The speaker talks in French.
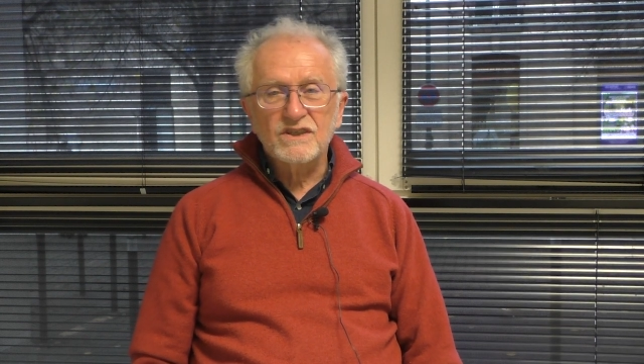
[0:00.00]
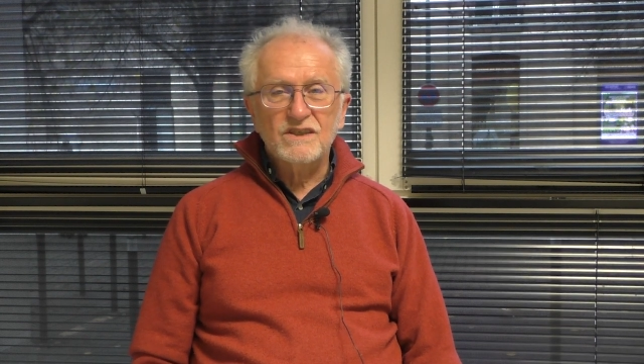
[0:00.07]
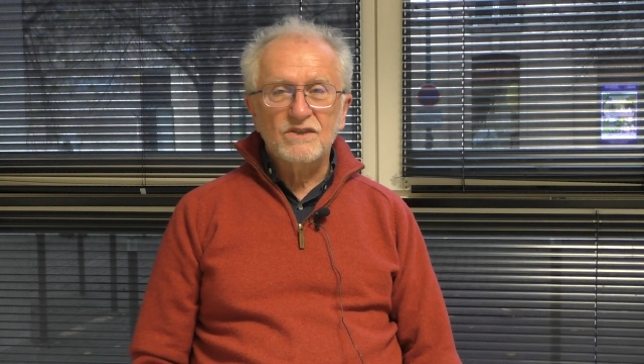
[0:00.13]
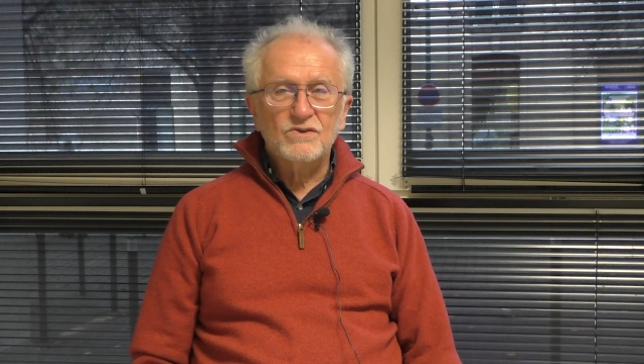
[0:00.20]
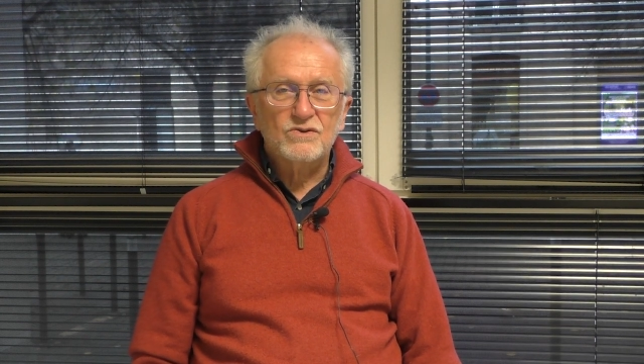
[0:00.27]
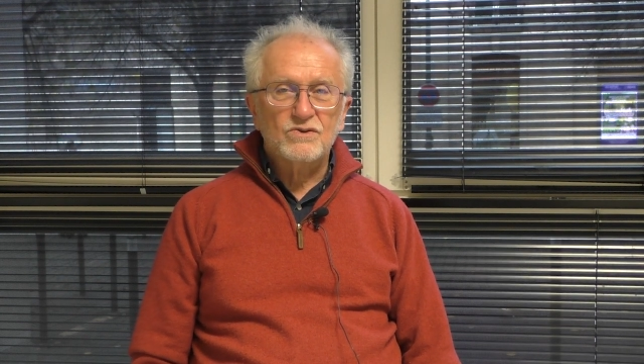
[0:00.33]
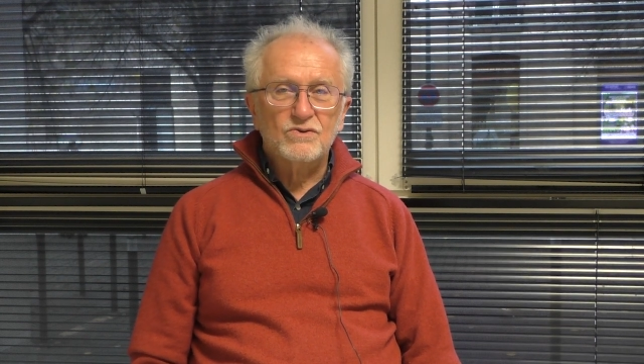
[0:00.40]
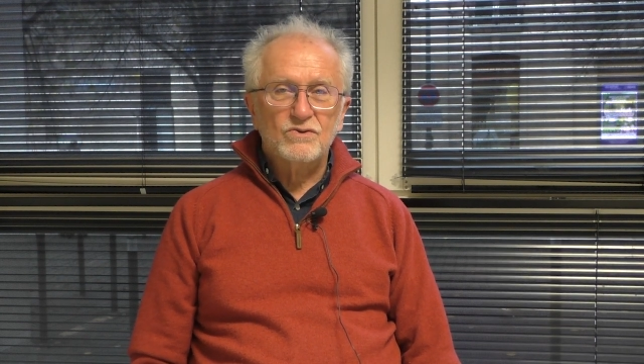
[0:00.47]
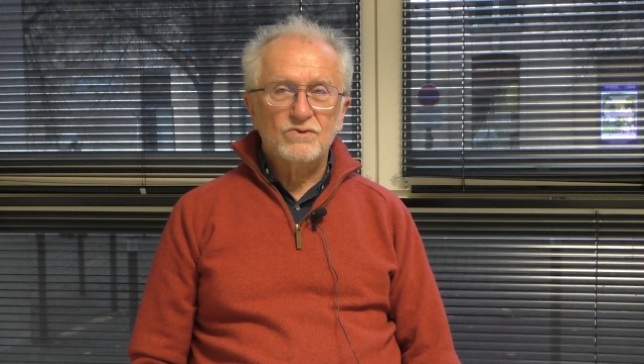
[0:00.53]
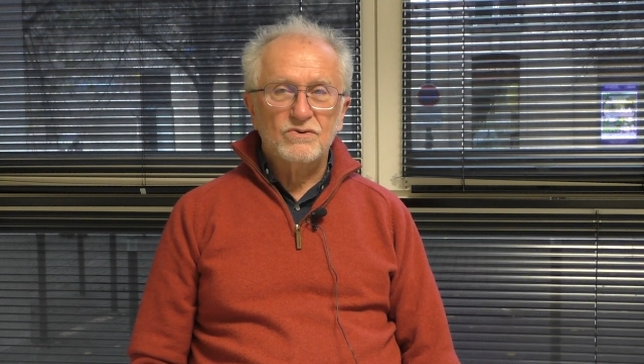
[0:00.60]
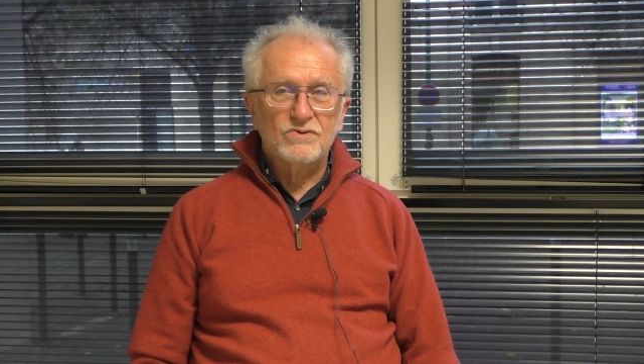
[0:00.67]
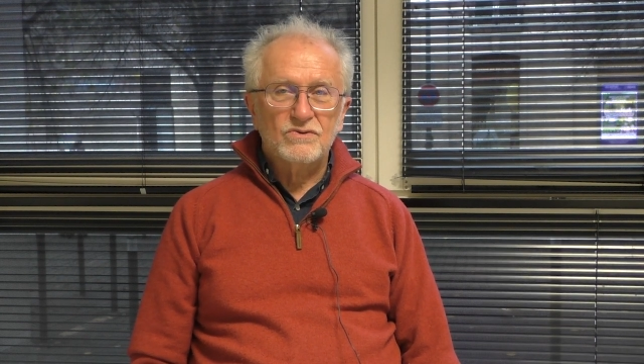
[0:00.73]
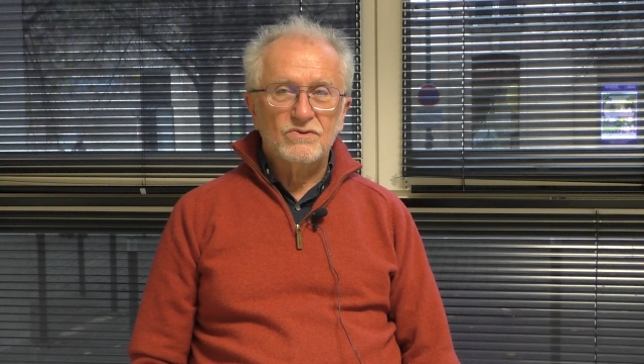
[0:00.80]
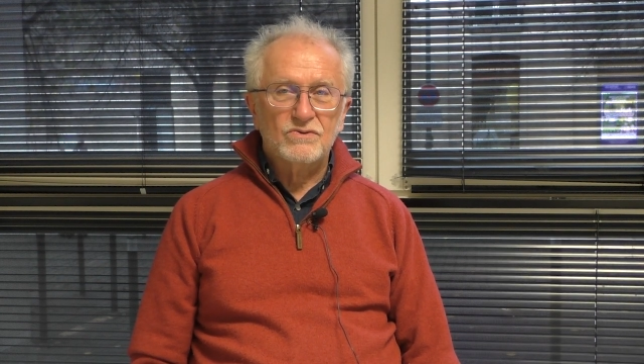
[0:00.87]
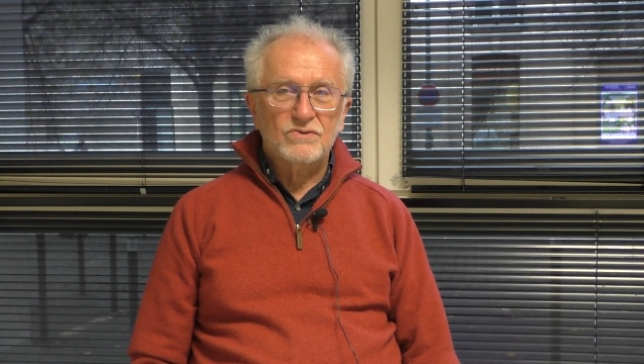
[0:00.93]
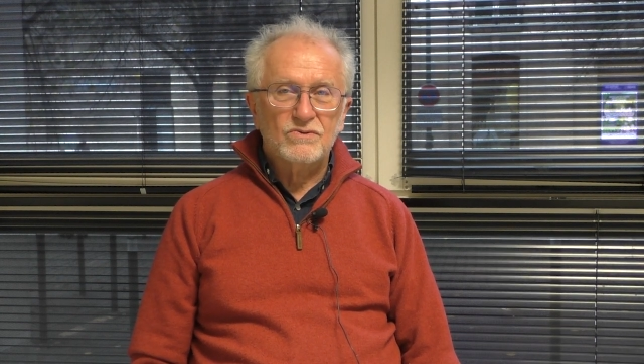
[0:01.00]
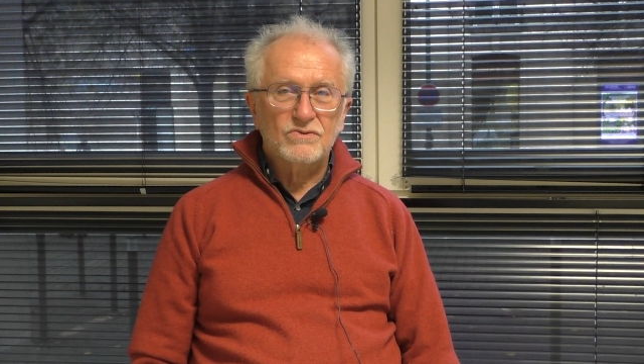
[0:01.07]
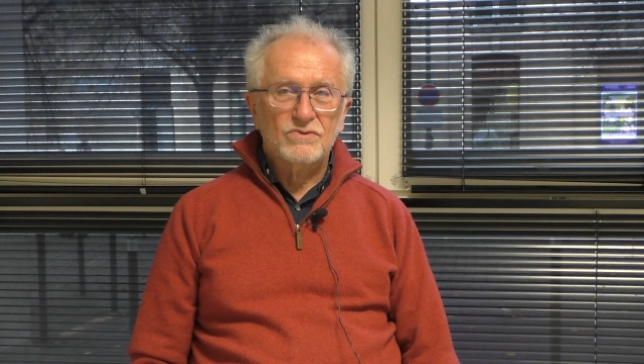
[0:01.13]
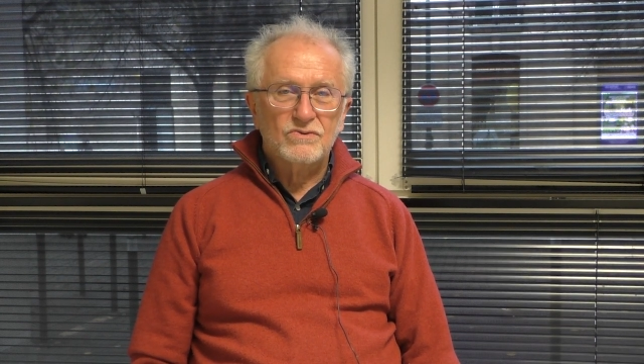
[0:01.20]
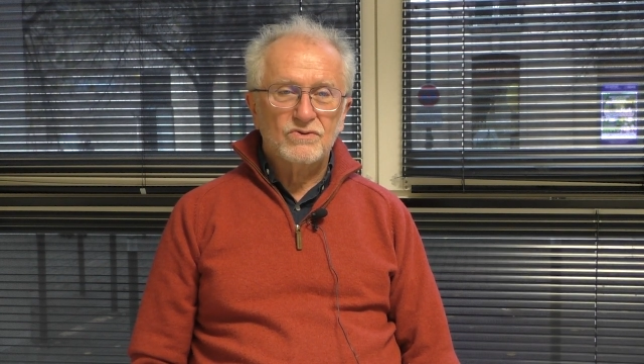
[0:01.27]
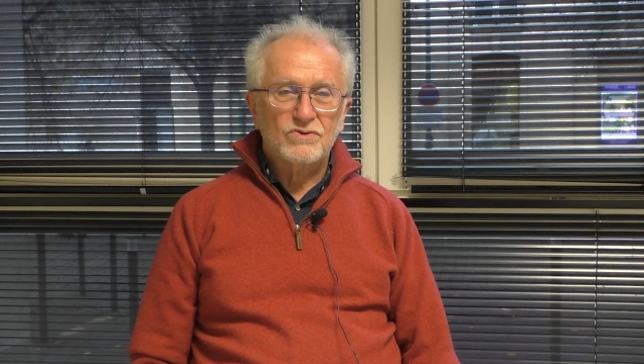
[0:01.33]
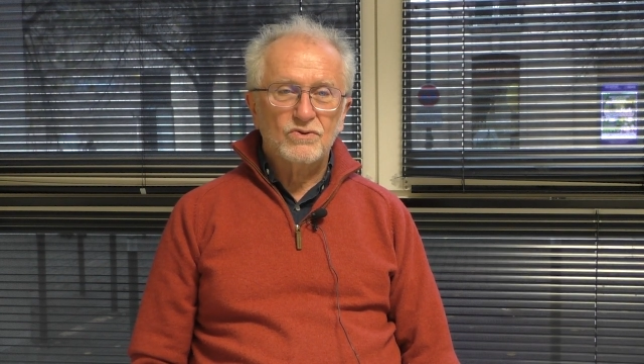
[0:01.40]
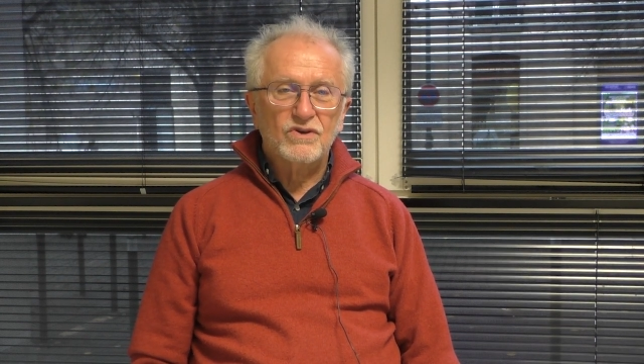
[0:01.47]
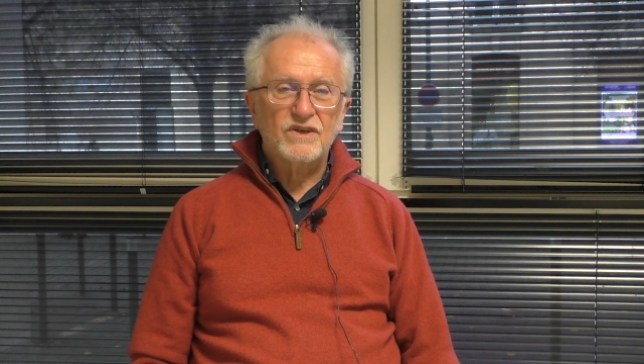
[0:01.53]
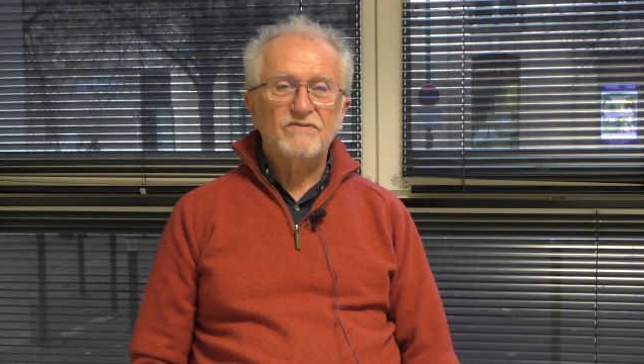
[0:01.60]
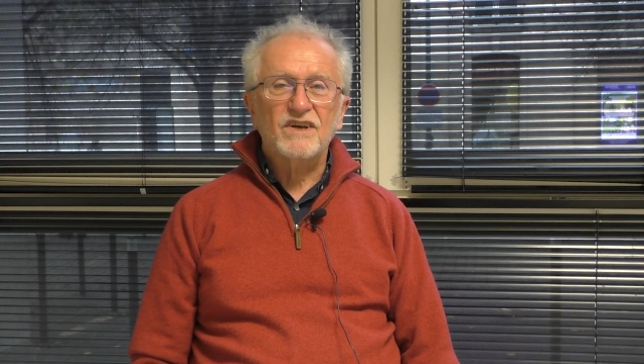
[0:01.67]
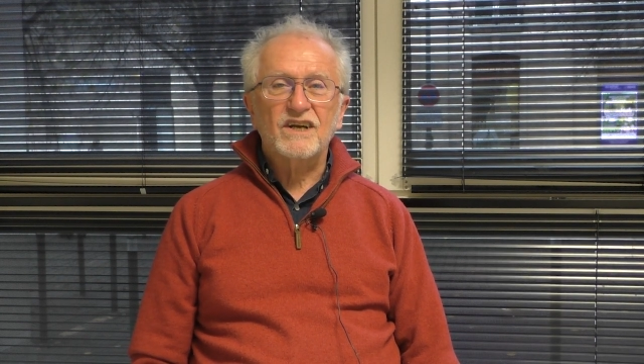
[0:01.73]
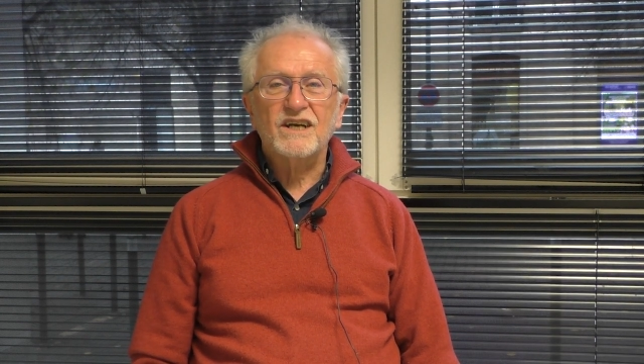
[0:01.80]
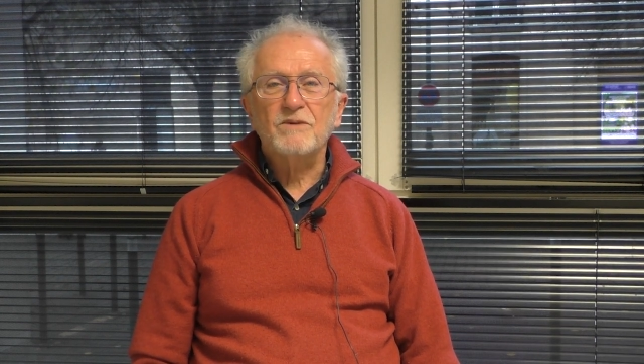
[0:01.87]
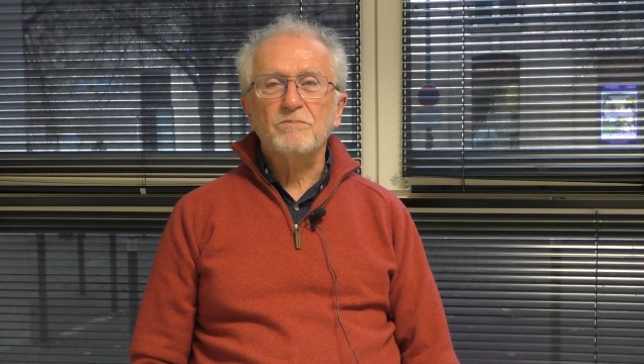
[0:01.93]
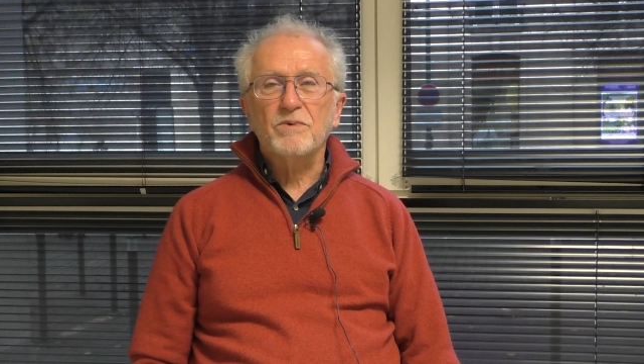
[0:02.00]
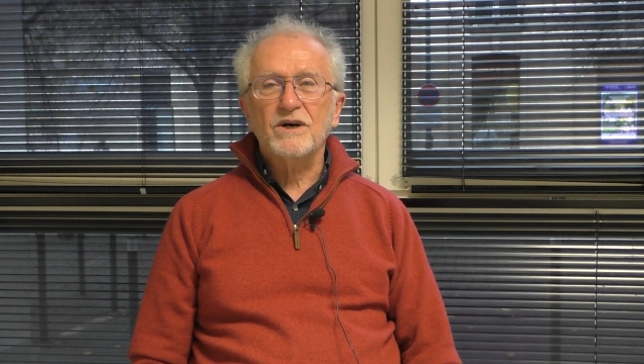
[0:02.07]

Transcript: ne se révélerait